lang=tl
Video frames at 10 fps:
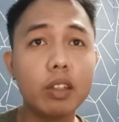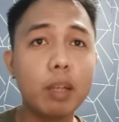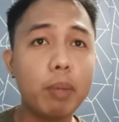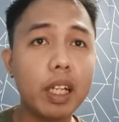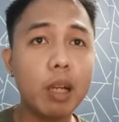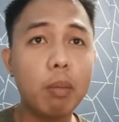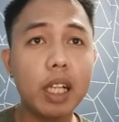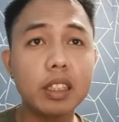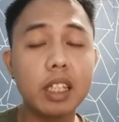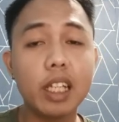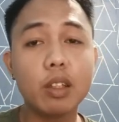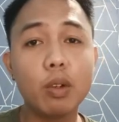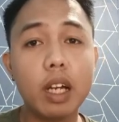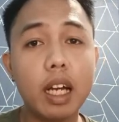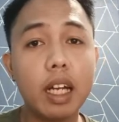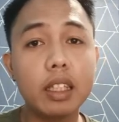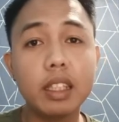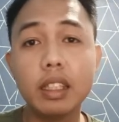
na paglabas na itong uh,